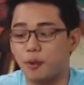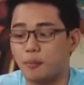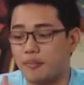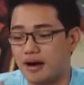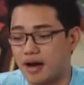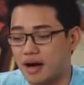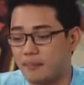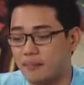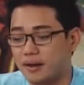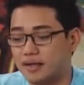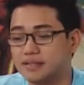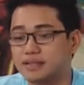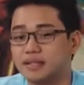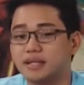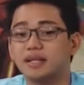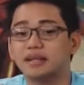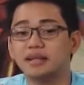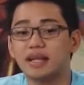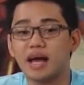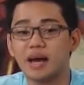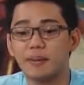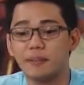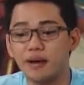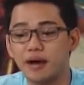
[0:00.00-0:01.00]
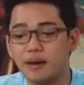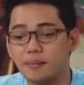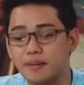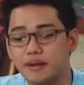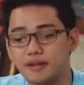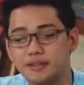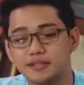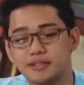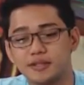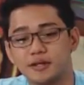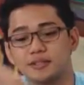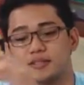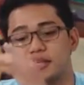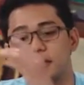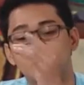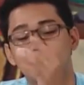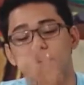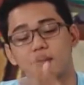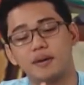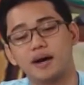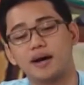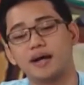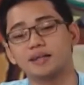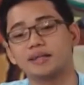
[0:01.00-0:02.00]
makapagsalita, makapag-share sa ibang
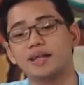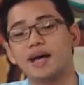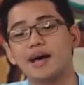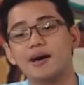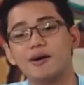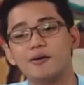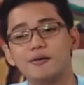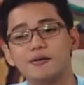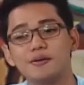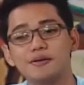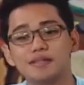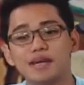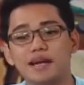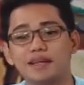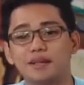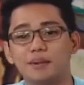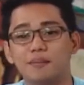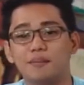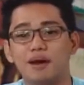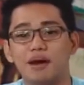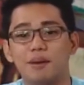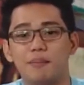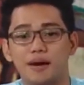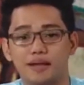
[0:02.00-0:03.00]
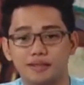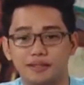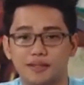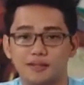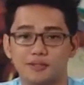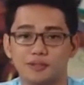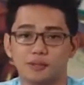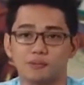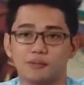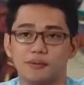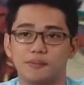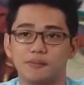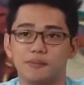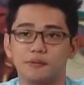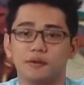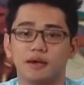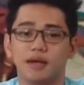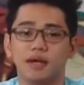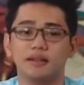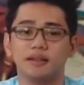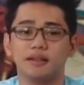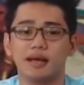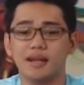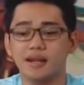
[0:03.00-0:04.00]
mga tao, sa ating mga batang superbook.
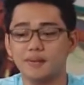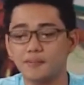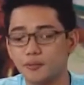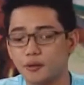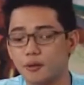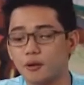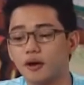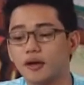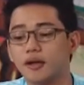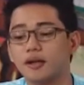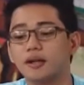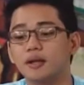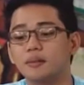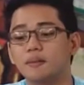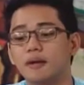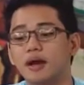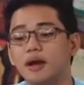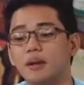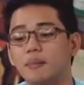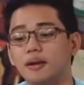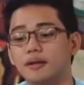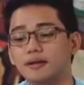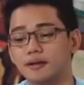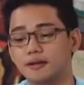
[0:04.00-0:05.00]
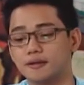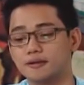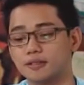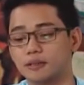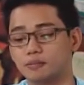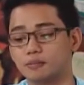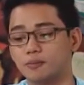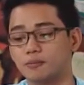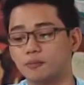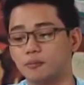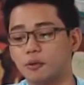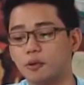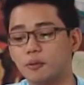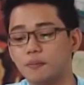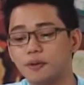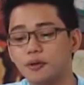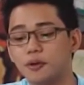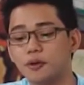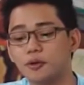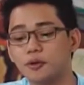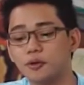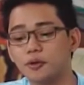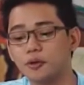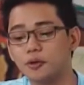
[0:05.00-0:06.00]
At alam ko kayo rin mga batang superbook, kung
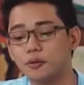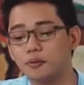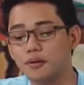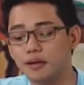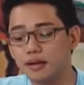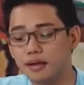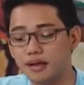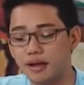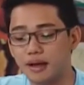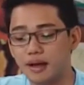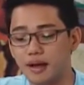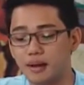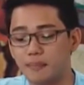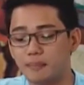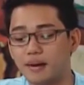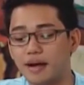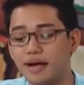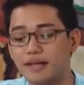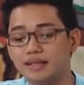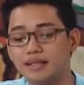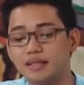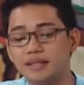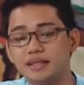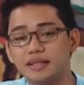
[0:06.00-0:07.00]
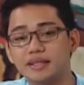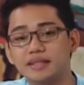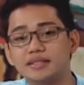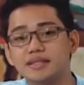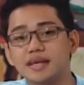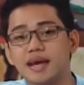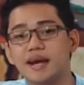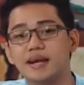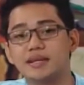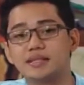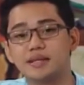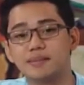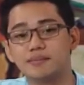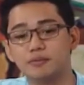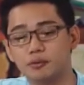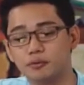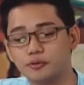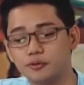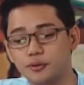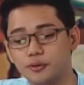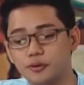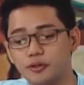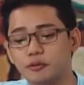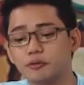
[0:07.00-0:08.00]
meron kayong mga dinidesire sa
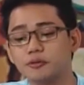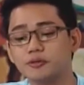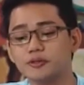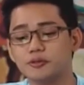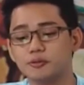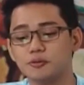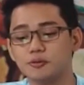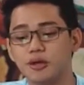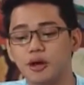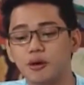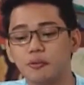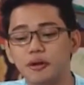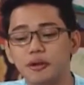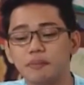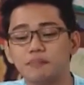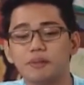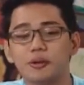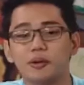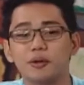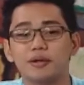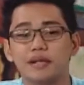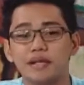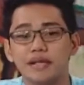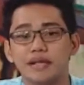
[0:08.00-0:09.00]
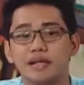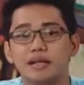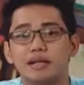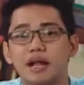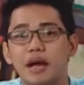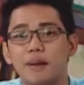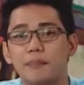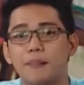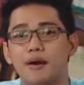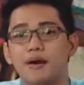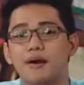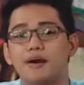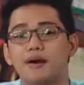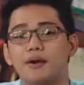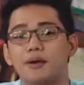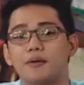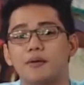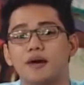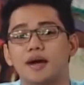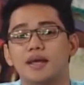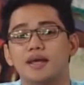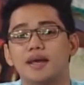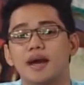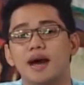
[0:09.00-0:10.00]
puso nyo na gusto nyo gawin pero nahihirapan kayo,
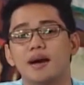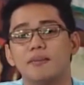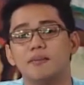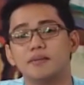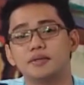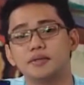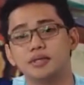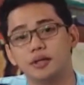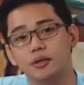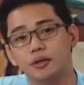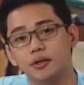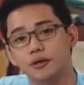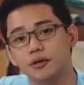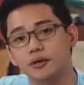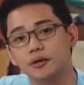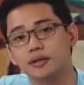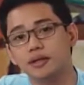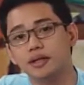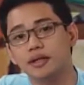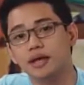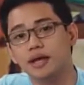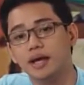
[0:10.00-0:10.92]
Kaya mm. mo si mm. Lord